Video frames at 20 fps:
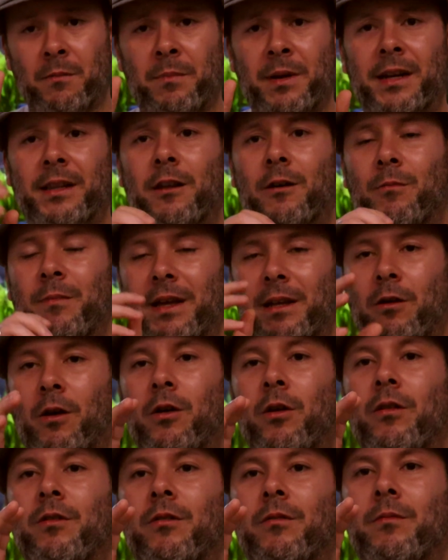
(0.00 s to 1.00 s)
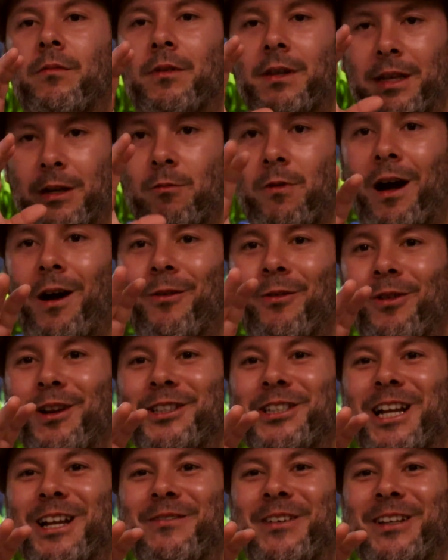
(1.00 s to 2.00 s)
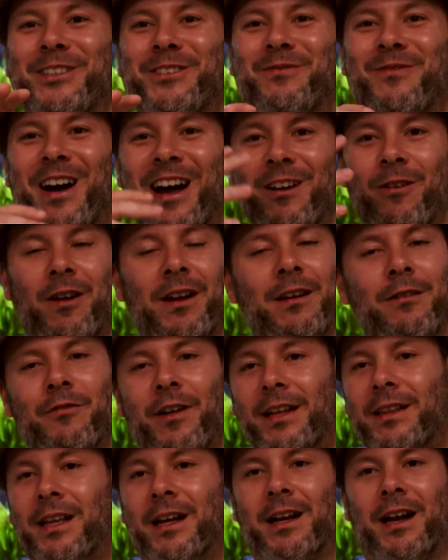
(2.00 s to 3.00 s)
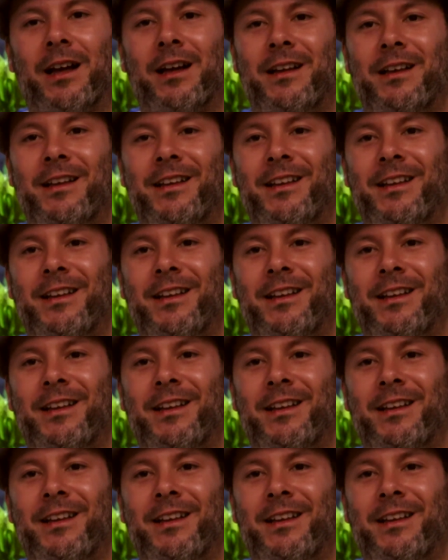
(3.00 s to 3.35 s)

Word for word: perdão, menor igual ou ligeiramente maior, ele vai atacar.